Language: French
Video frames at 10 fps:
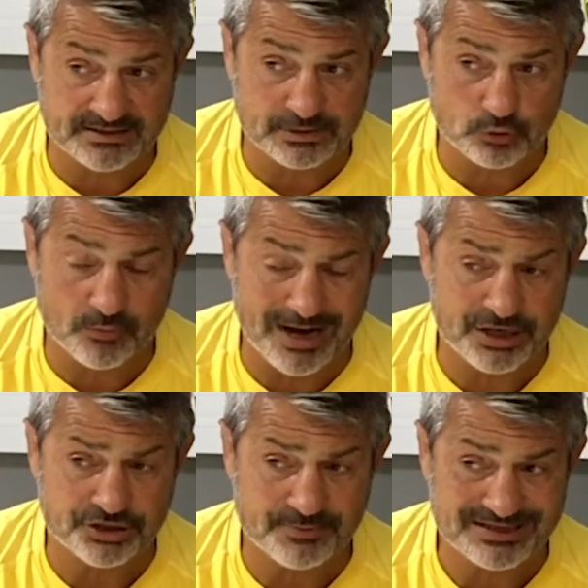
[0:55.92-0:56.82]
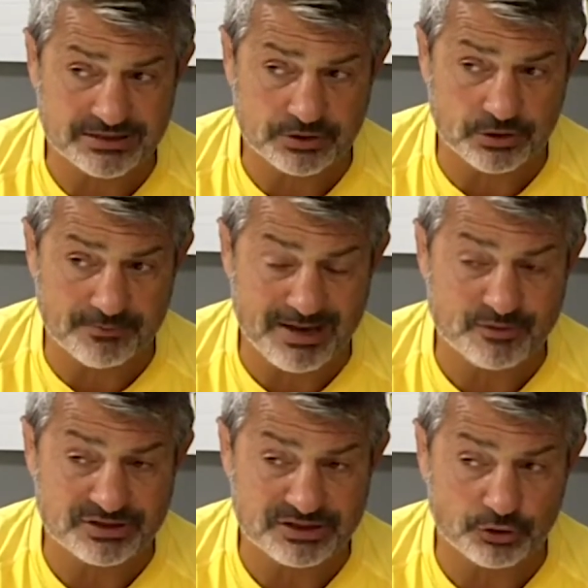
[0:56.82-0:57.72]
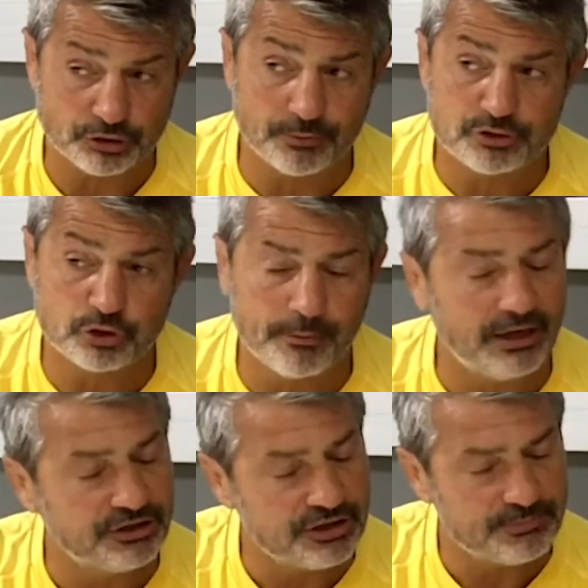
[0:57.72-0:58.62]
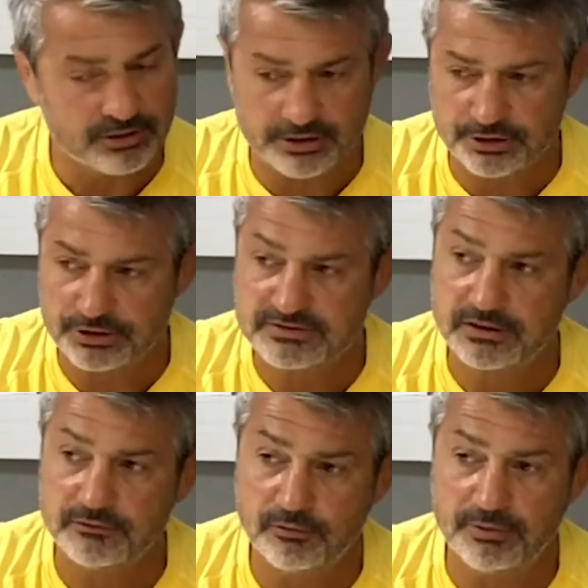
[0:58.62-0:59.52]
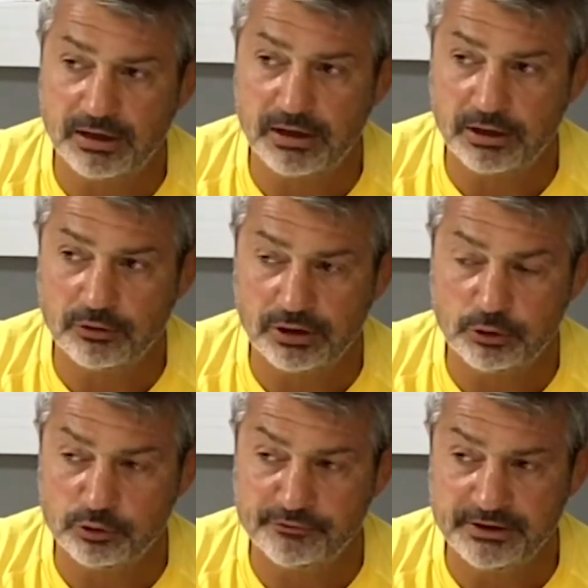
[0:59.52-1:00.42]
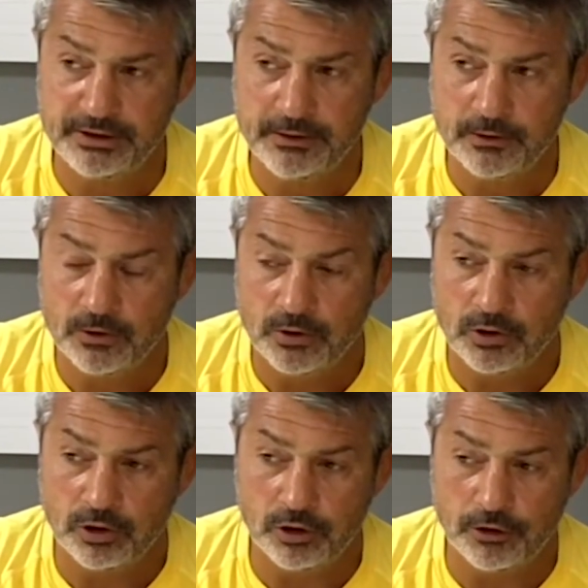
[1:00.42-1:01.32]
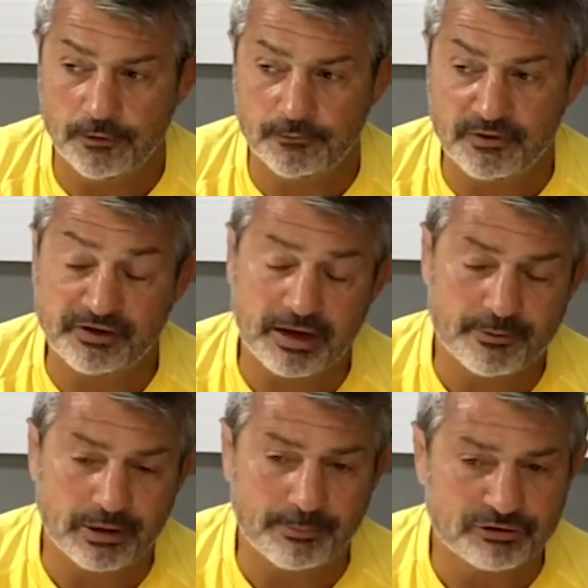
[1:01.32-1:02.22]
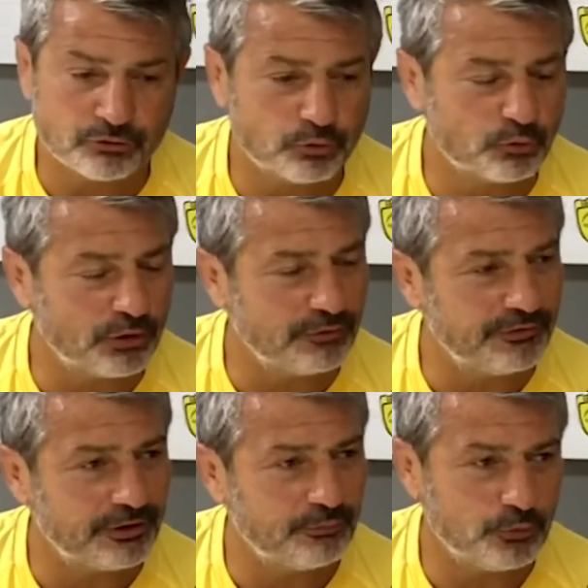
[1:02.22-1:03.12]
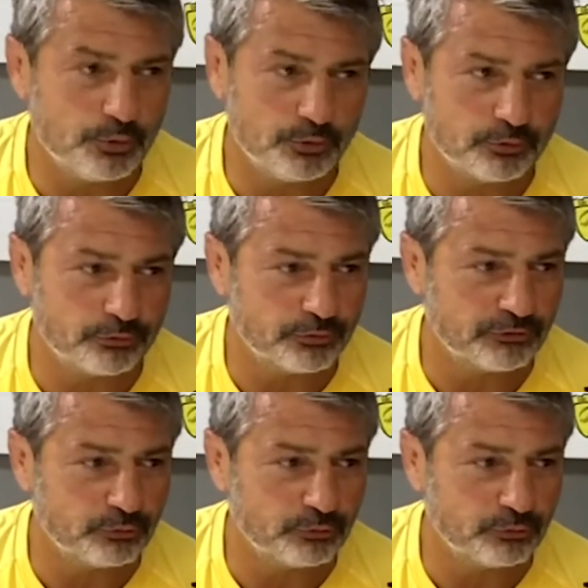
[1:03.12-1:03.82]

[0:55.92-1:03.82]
c'est dommage parce que même si on est tombé sur la belle équipe, et ça, il ne faut pas leur enlever, euh, il y avait quand même la place ce soir de faire mieux que ce